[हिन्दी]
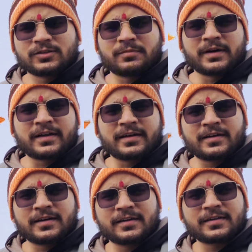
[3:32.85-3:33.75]
जो हमारा
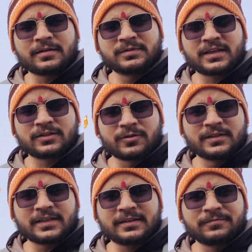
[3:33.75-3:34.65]
राम जी का
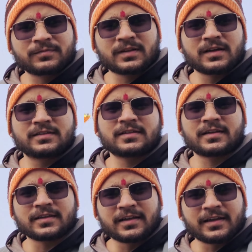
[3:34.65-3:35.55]
ध्वज है अच्छी
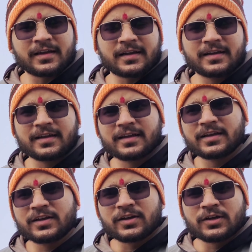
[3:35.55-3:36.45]
तरह से लहरा रहा है